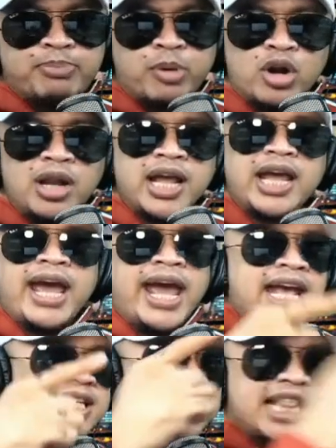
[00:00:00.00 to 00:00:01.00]
people?
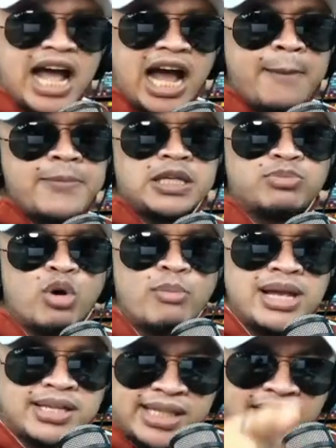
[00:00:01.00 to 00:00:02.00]
Eh sila nga mismo
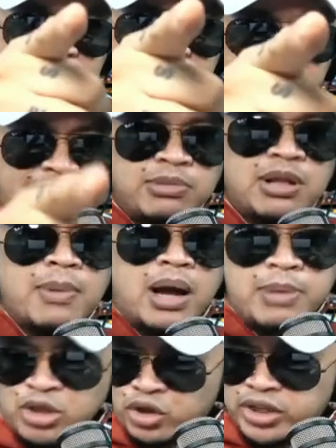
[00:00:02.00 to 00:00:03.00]
may sex slave ng
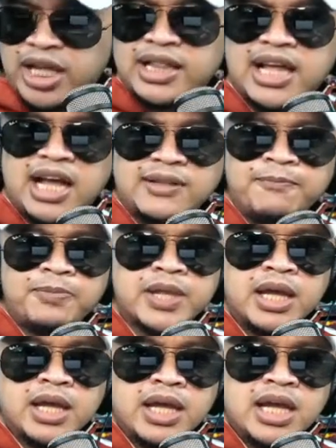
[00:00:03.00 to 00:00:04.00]
mga minor de edad.
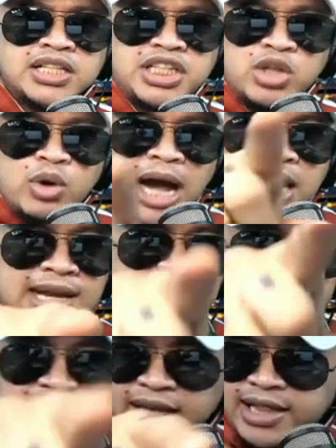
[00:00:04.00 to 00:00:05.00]
Sinungaling
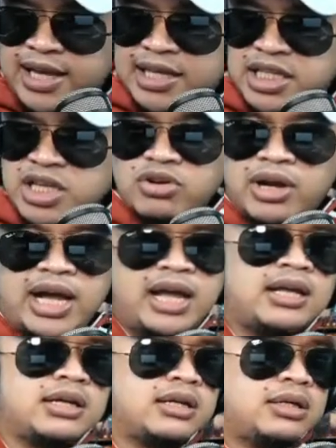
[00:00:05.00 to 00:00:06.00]
kang Teddy Casino ka